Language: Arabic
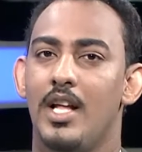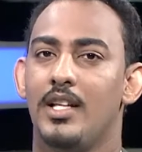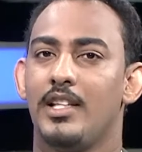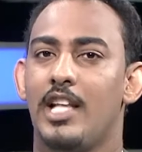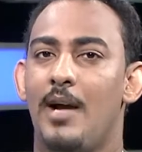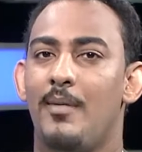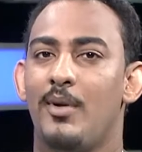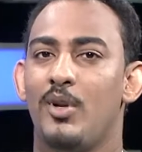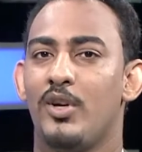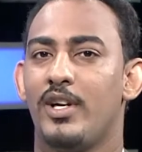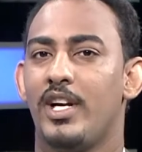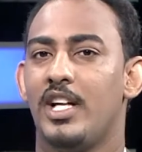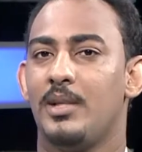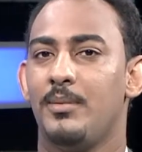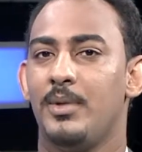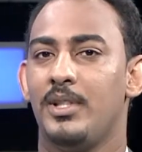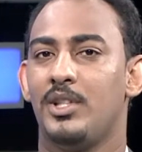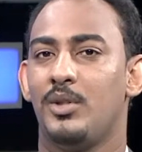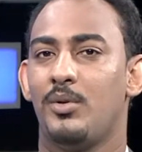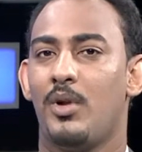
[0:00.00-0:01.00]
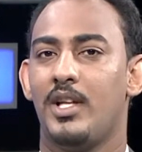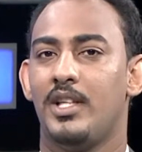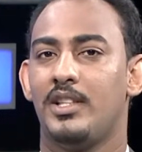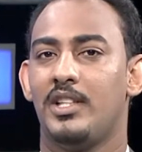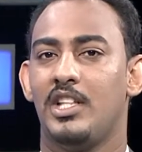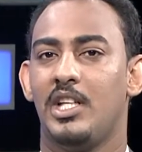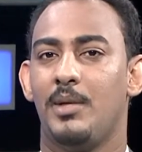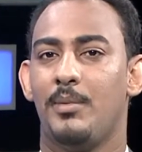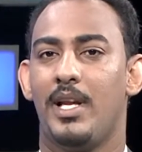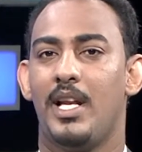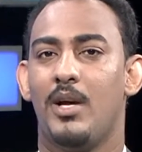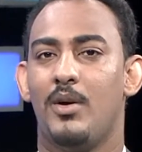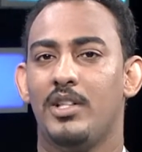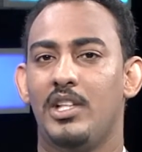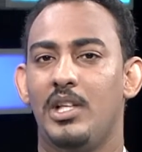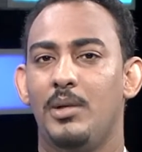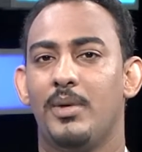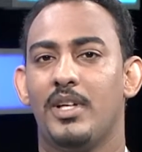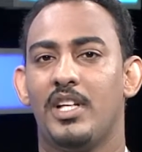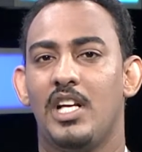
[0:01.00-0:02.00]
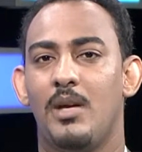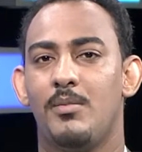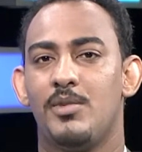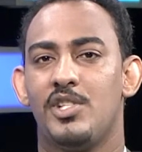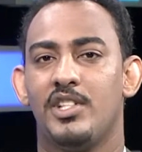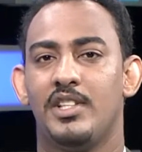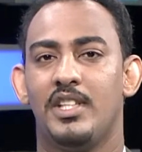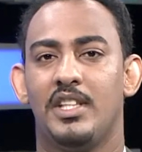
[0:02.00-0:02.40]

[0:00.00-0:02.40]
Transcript: تعمل أكاديمية الوادي التدريب على وضع برنامج